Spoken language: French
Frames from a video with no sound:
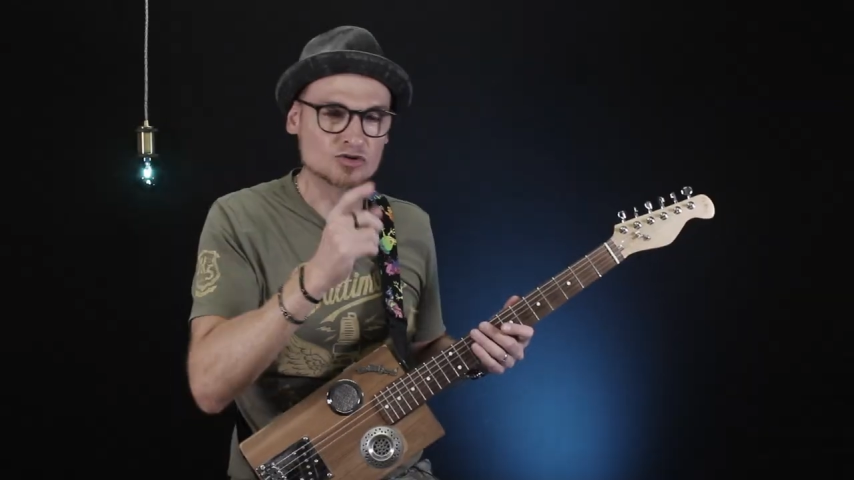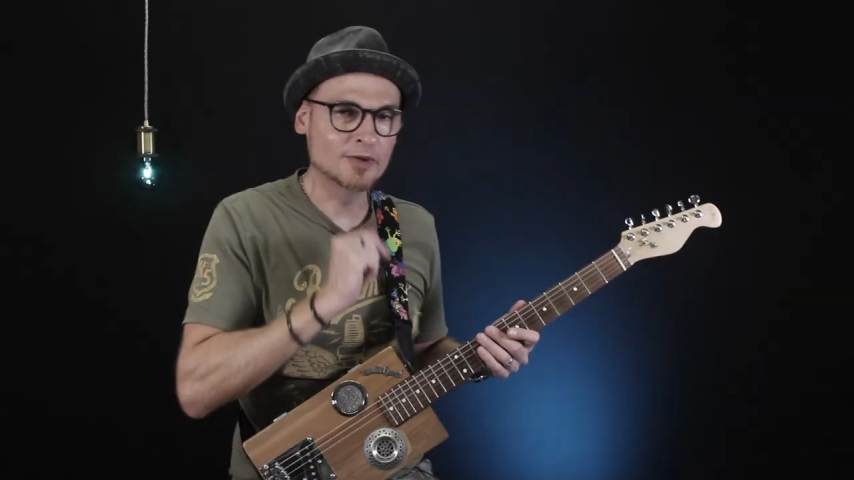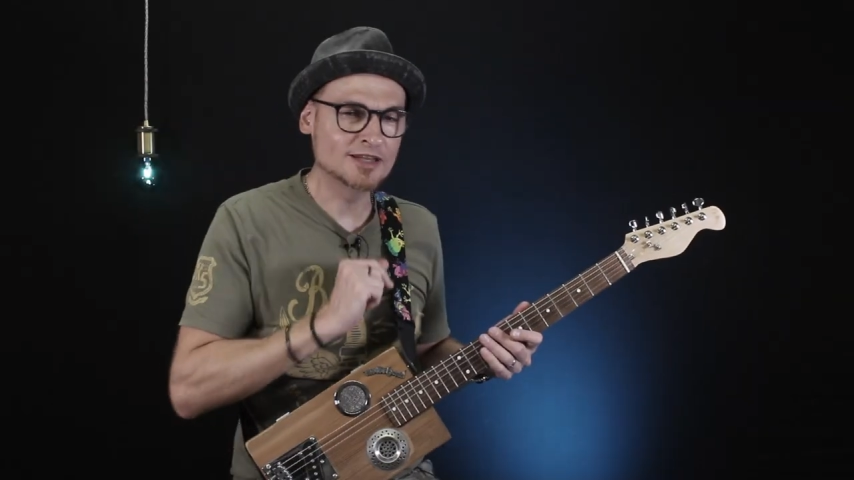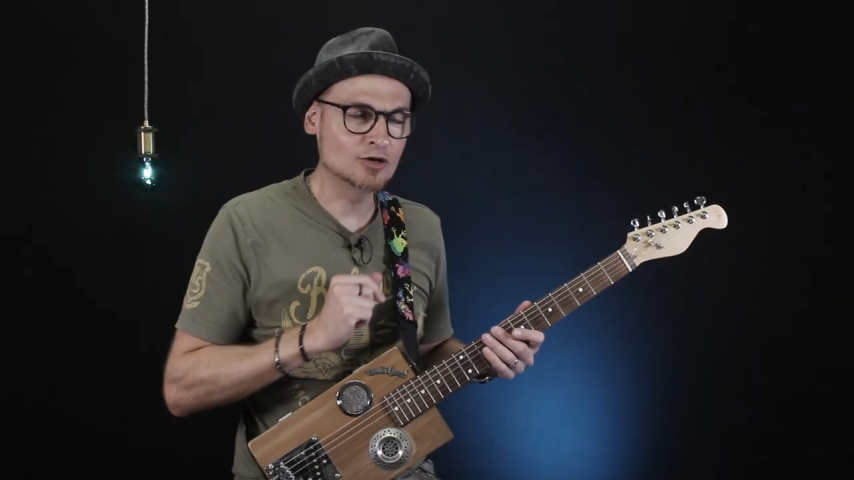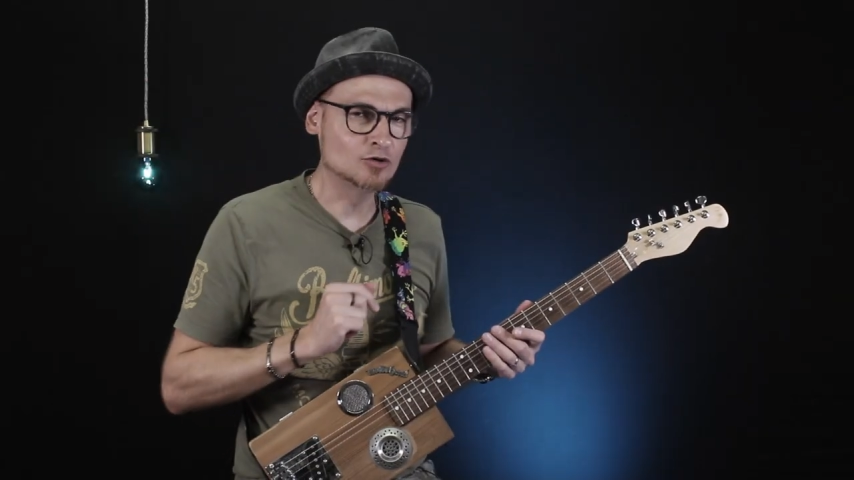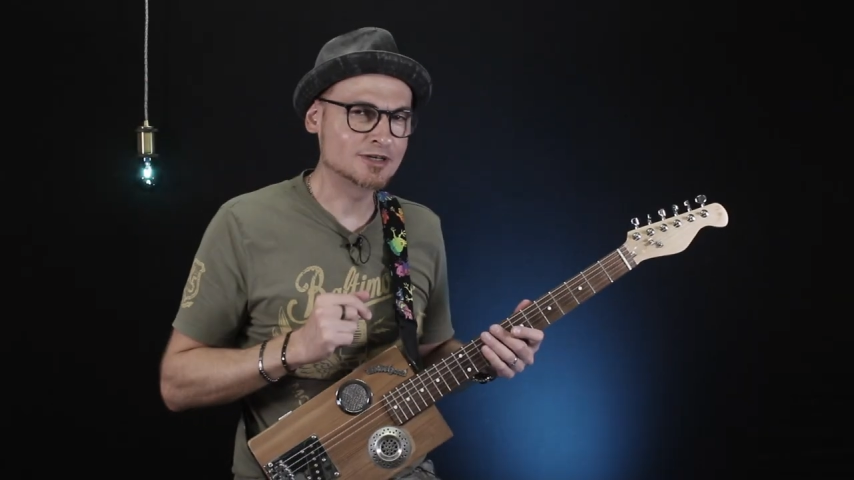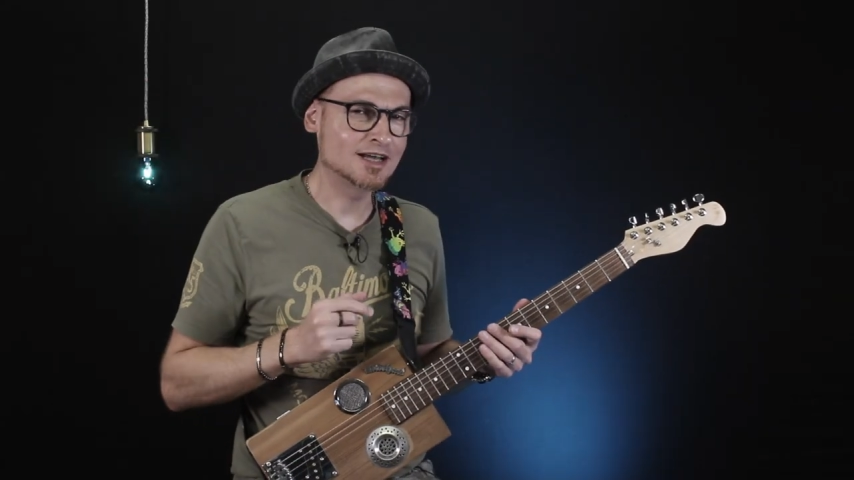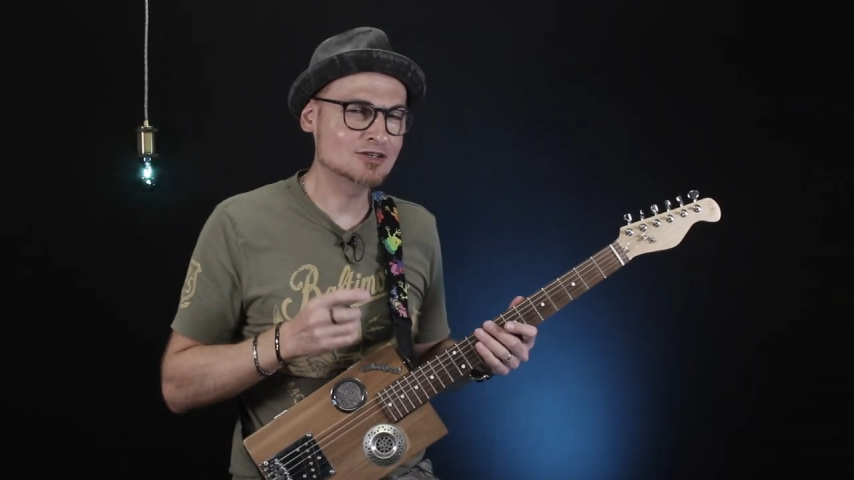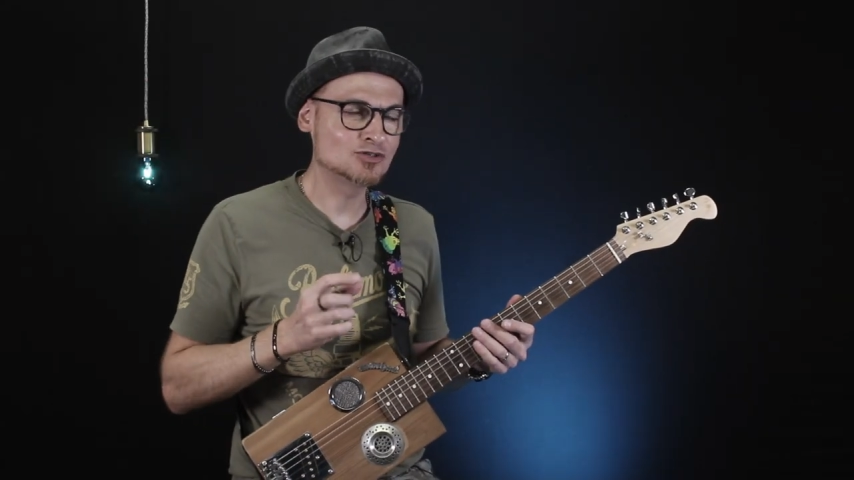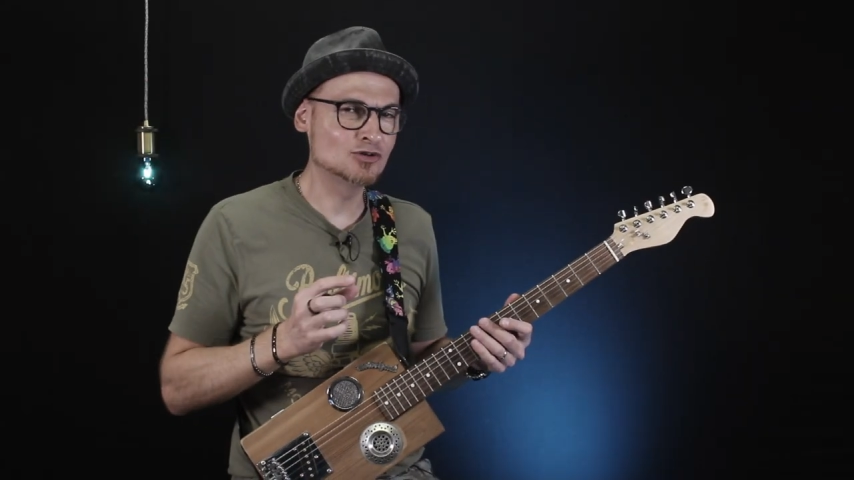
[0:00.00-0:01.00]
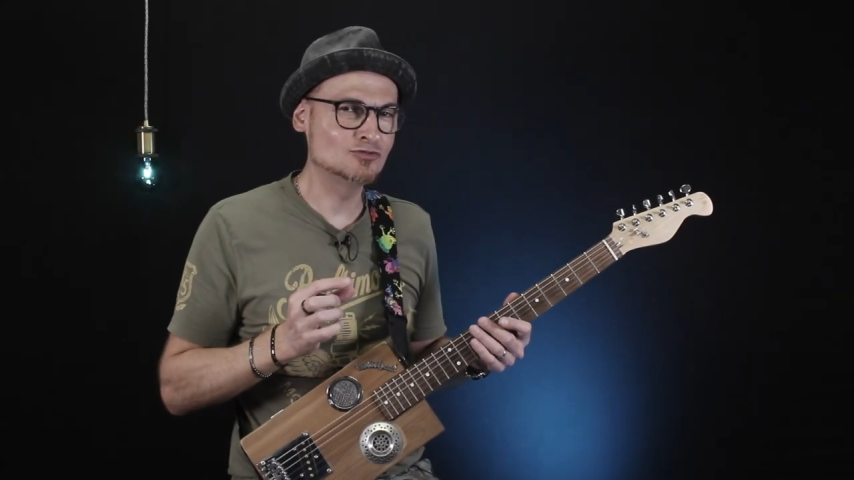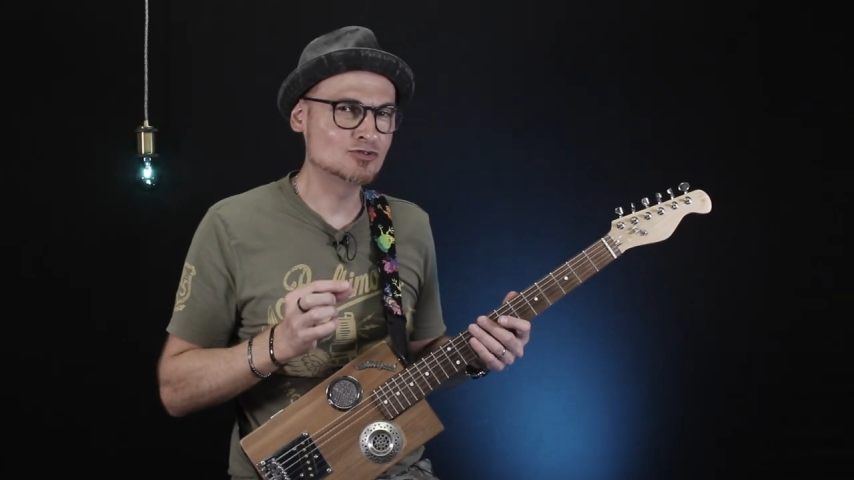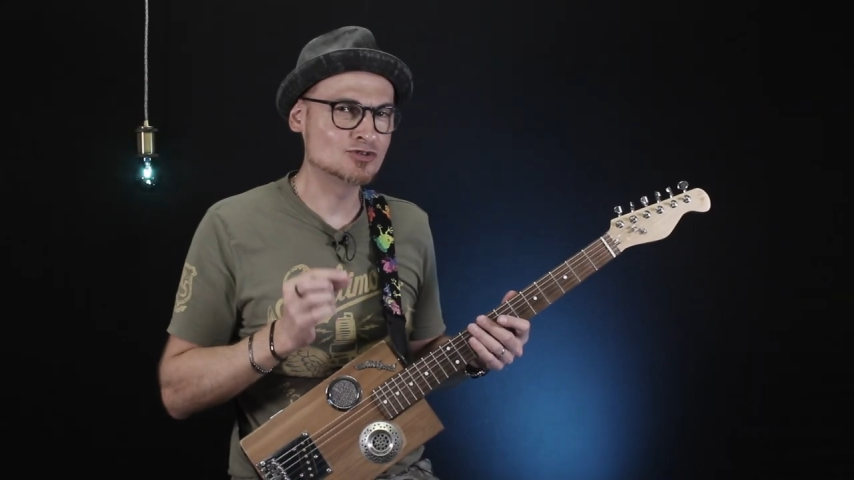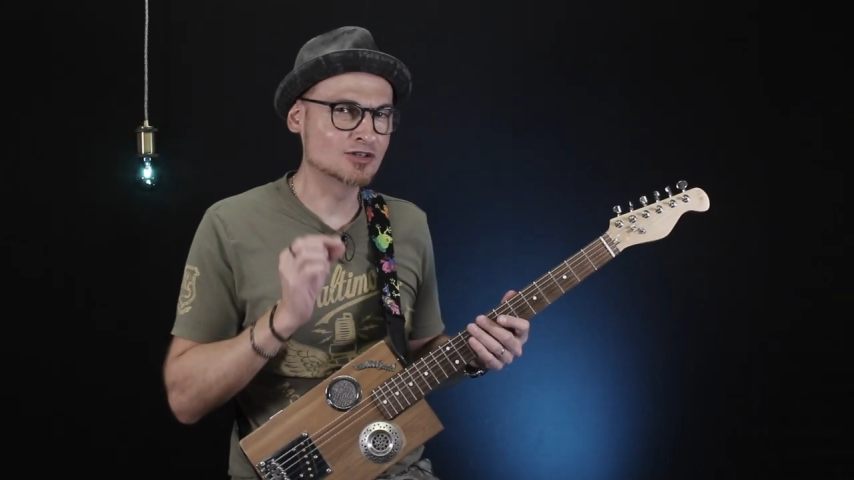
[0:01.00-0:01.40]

Je m'interromps car je vous